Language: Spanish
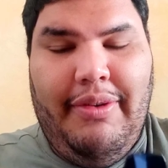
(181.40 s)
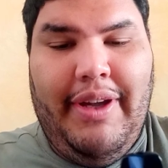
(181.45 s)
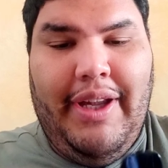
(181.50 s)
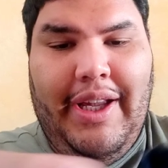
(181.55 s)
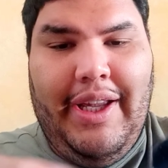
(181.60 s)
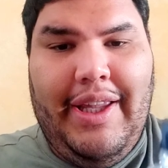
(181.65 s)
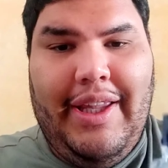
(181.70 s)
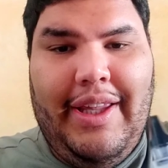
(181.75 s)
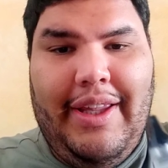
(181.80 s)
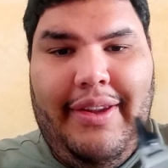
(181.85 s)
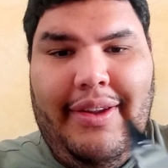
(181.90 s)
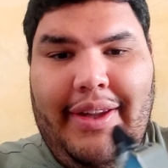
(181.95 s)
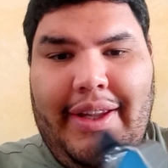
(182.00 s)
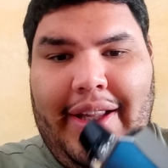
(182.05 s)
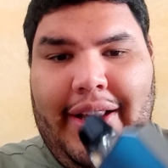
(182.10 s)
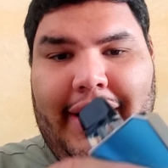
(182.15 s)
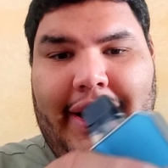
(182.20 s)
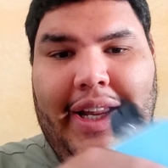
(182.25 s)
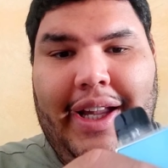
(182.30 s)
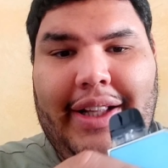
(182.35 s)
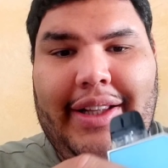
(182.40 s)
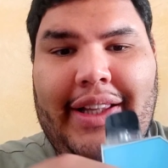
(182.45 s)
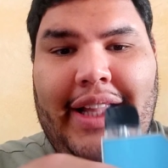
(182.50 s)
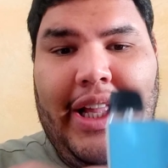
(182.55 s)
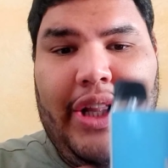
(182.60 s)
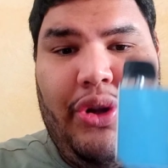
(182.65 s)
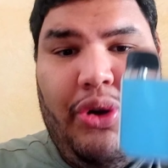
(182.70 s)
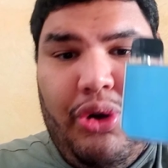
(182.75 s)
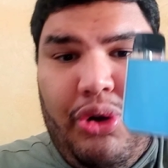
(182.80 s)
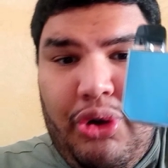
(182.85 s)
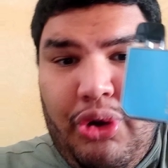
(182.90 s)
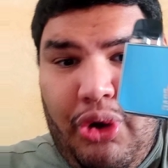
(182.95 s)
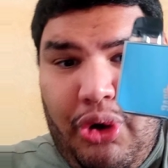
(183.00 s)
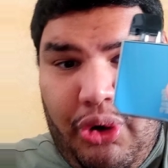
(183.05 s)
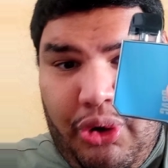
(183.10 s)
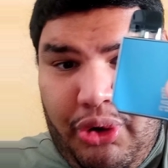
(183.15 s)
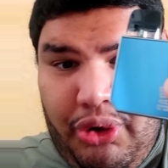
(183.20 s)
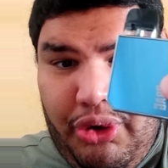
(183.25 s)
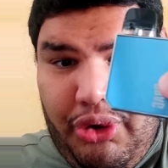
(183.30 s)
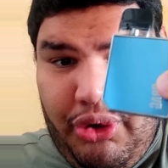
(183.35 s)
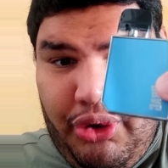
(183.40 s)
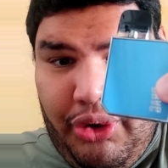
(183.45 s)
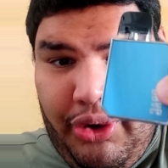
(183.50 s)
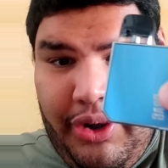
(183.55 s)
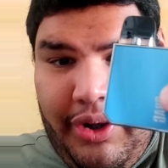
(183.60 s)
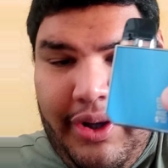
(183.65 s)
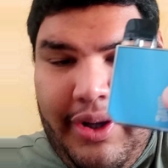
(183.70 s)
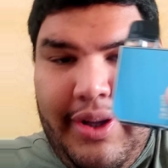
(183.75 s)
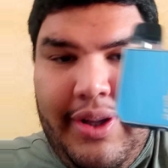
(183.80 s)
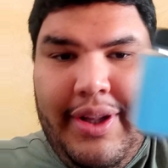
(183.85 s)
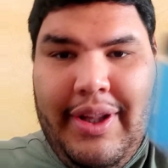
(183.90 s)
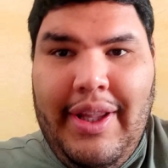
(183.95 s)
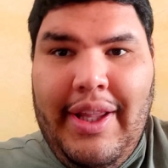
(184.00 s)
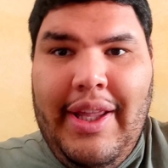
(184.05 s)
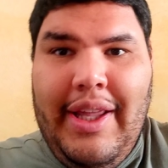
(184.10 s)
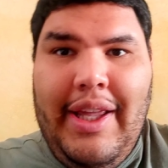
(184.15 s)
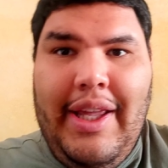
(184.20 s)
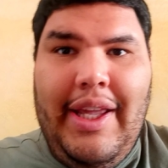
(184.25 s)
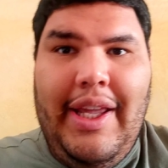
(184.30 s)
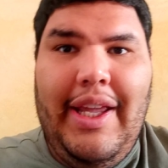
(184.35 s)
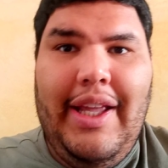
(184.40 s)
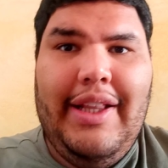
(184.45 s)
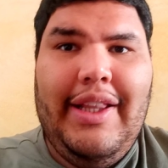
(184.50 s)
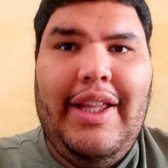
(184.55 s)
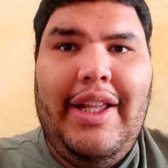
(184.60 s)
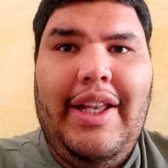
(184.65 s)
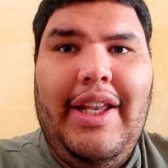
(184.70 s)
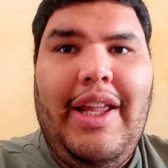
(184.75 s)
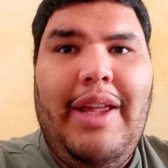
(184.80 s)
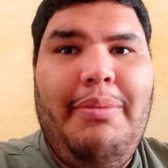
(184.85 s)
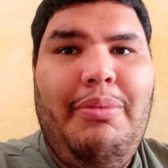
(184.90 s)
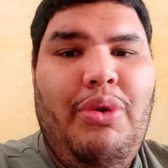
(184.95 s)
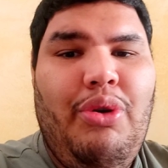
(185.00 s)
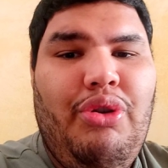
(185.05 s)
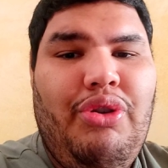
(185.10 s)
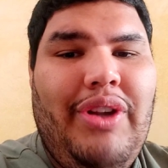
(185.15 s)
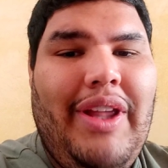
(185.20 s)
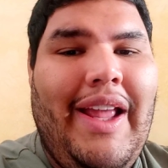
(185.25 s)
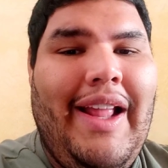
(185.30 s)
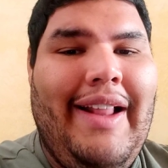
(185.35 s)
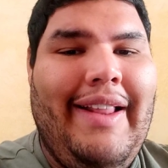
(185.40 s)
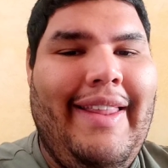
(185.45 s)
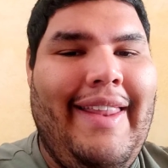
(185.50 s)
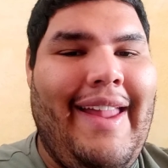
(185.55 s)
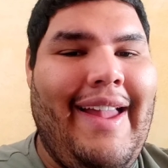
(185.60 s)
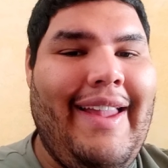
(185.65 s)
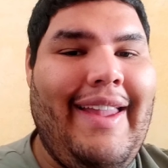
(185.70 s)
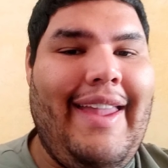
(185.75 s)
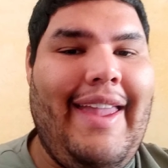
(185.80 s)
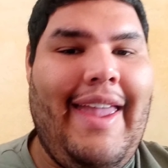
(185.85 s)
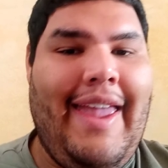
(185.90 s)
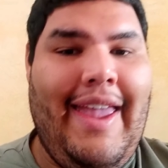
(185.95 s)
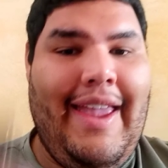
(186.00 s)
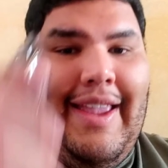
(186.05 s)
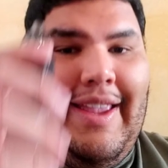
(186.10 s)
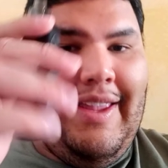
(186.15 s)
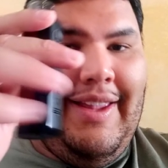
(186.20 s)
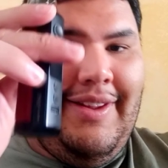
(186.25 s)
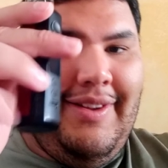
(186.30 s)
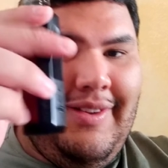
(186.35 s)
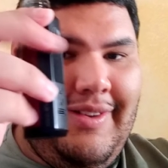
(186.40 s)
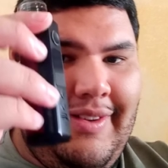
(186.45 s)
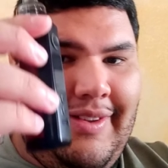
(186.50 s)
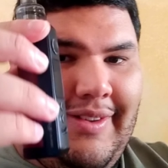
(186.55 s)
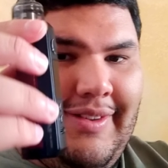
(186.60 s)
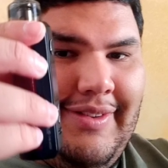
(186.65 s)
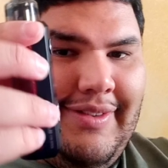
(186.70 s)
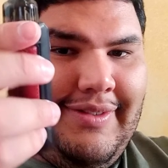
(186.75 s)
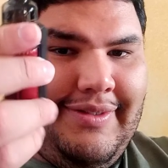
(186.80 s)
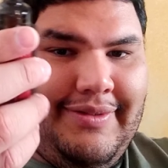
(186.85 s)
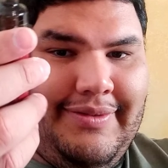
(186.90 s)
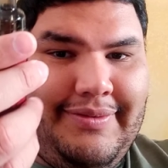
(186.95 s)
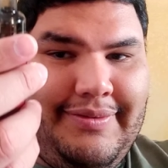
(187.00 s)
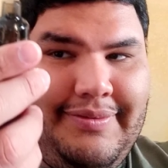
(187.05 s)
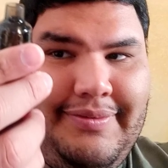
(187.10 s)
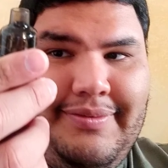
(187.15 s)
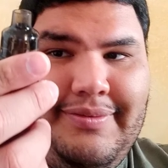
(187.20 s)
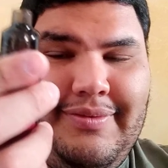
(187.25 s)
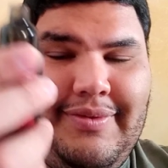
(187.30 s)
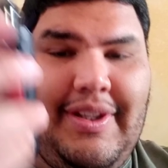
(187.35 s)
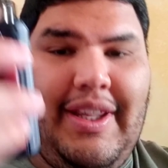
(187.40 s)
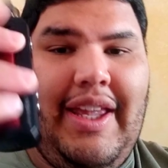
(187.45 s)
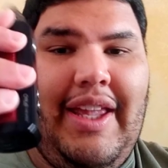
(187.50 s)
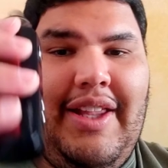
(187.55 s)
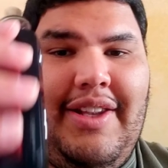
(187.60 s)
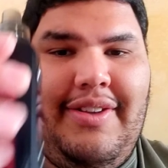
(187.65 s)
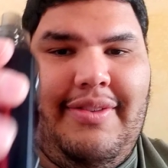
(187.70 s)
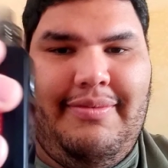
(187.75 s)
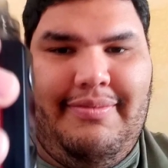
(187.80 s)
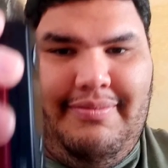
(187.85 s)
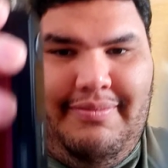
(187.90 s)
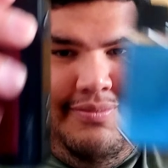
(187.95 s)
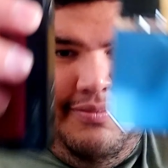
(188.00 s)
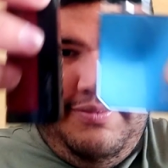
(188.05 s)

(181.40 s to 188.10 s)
vean aquí, el drag nano 2. Y tenemos el drag X, que es